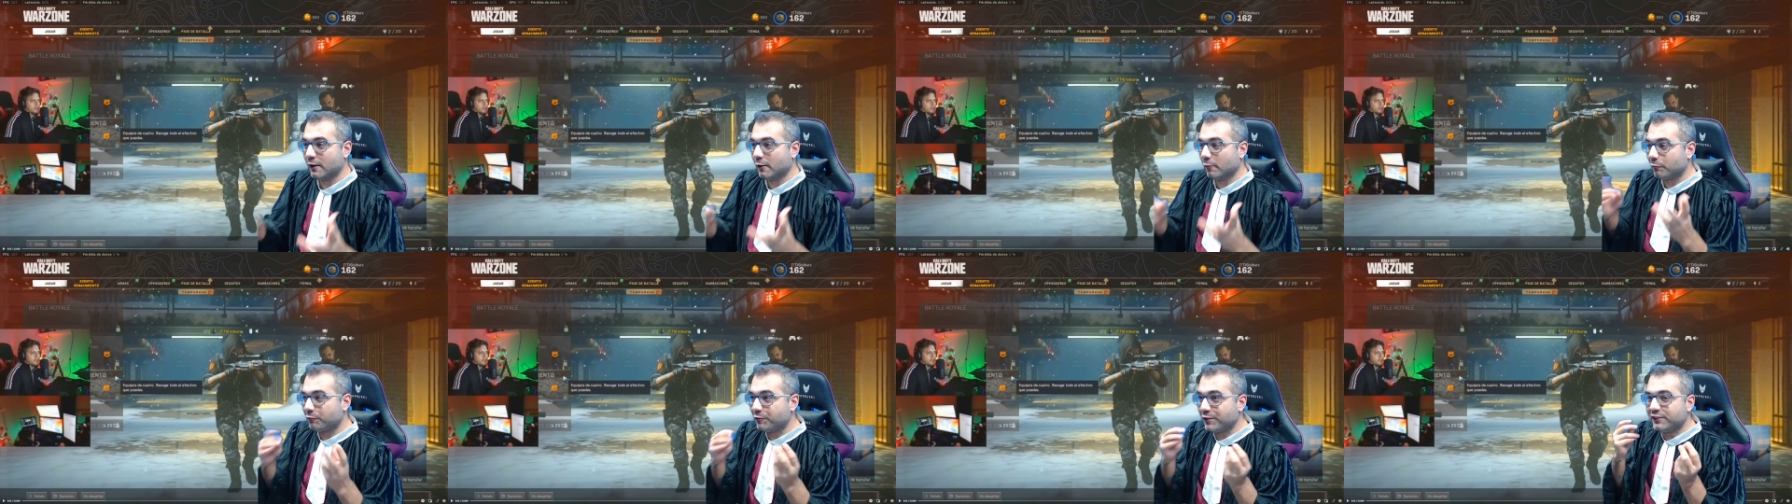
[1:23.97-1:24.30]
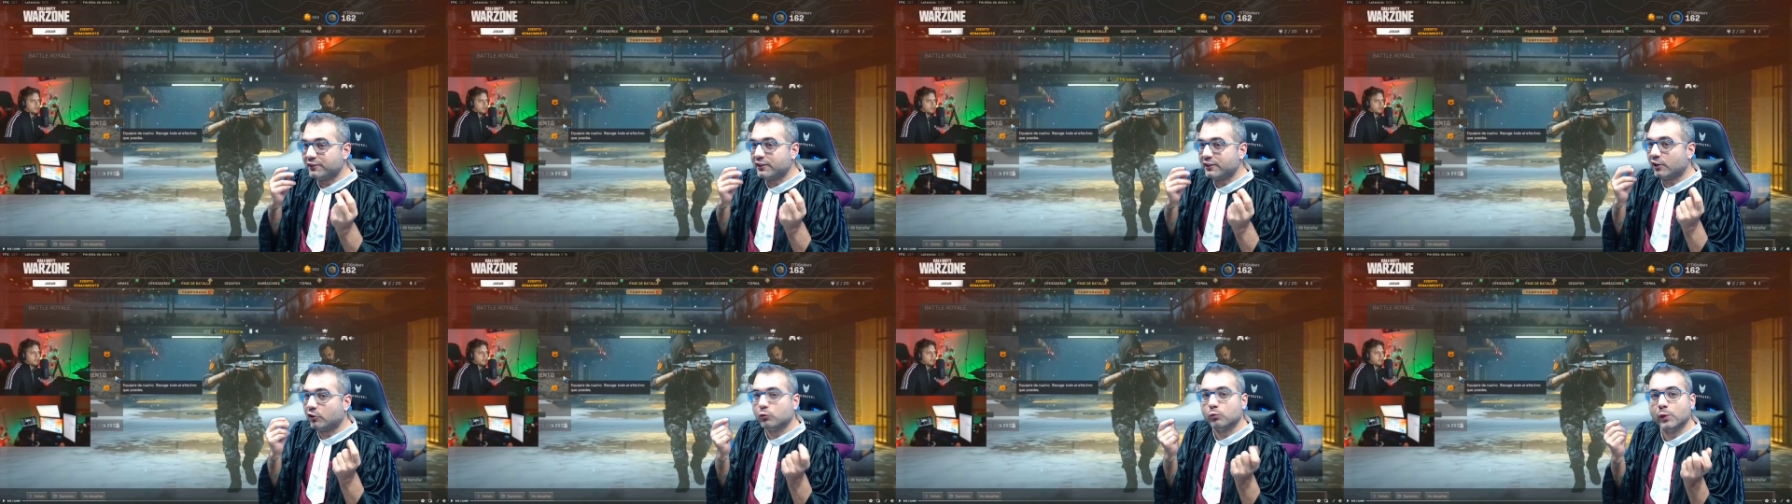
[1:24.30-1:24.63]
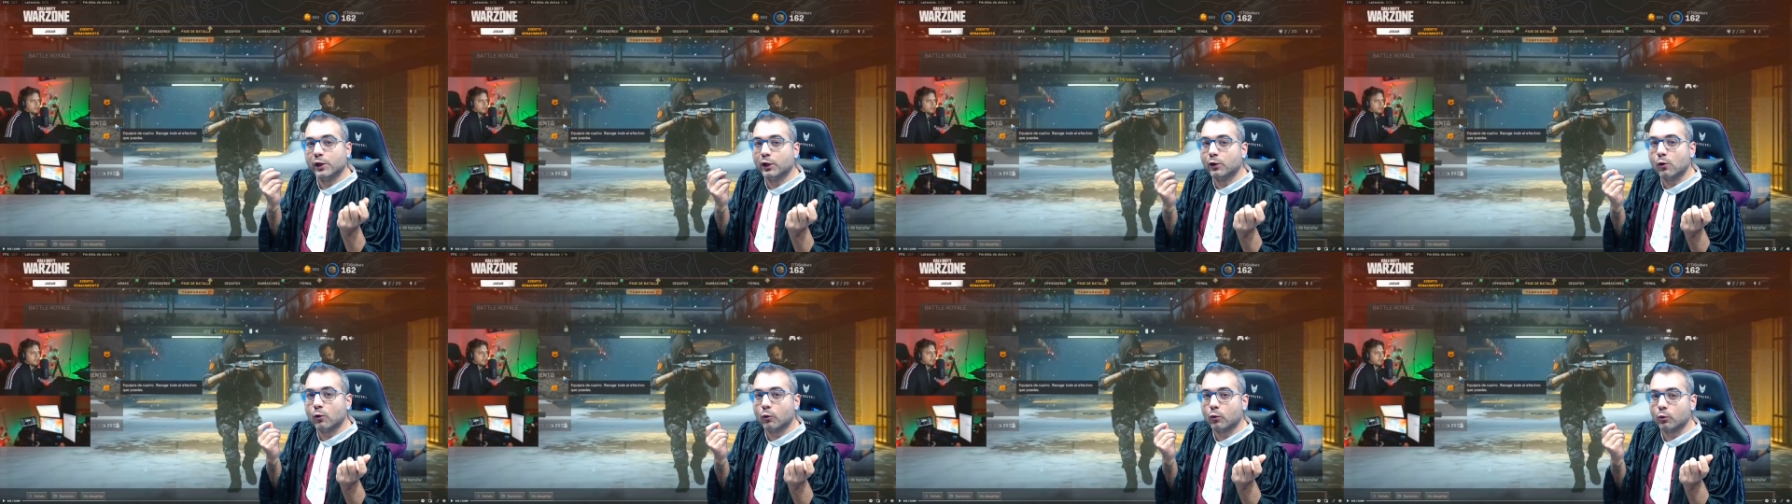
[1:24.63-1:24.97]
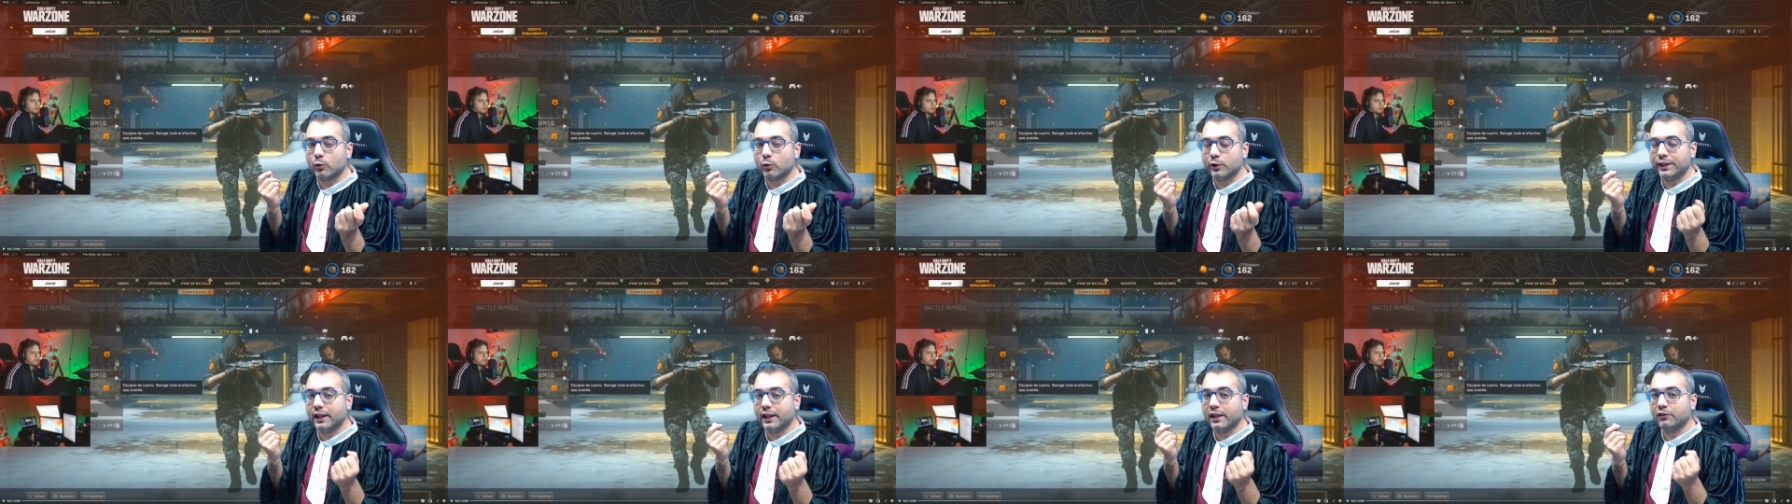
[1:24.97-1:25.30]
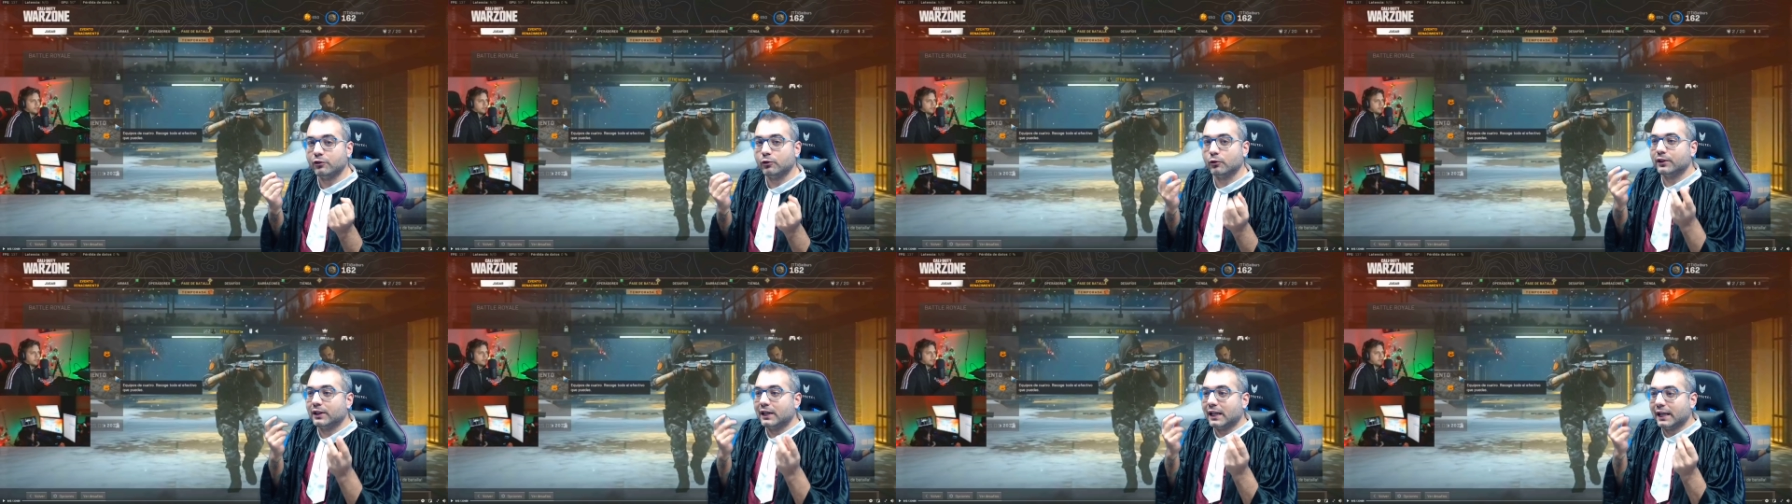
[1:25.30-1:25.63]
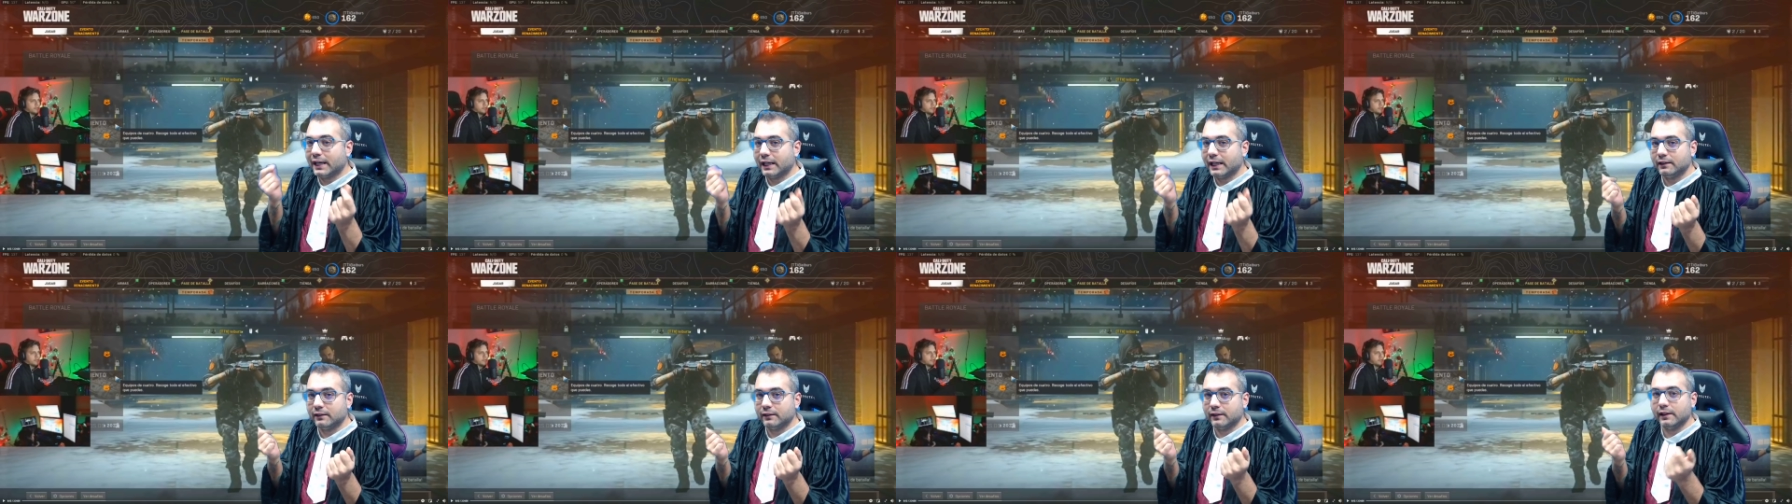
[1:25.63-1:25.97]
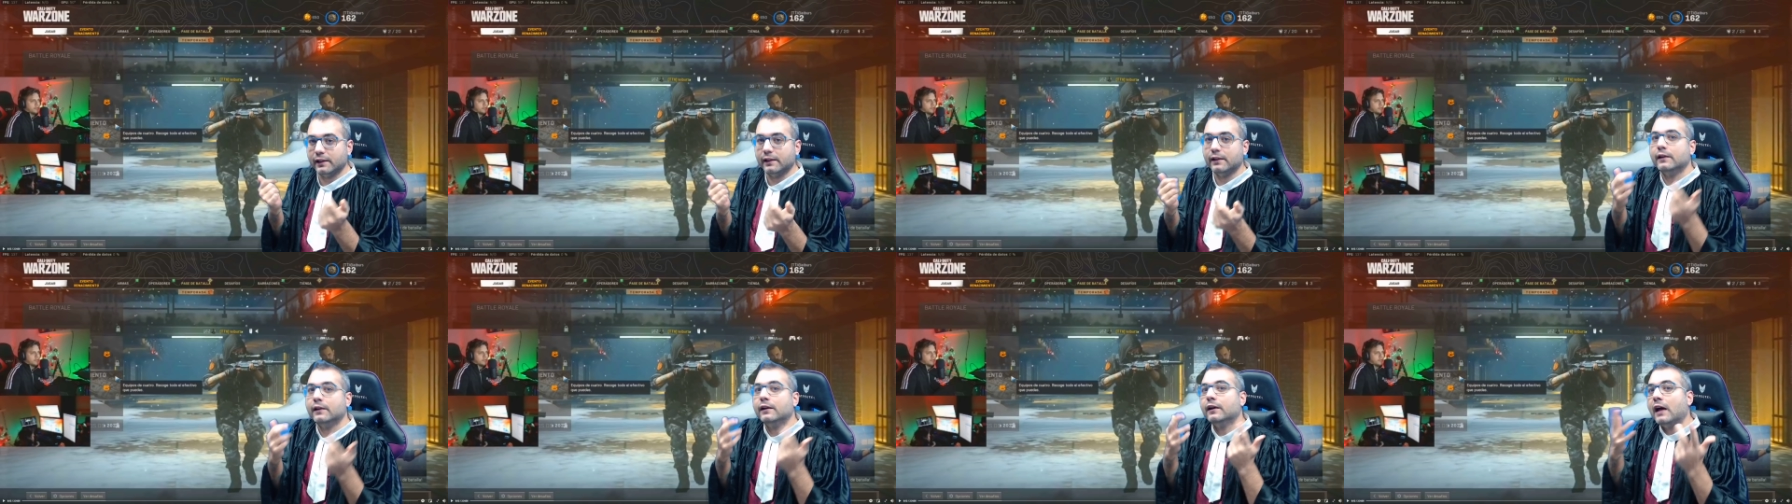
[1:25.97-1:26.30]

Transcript: fechas muy concurridas donde la gente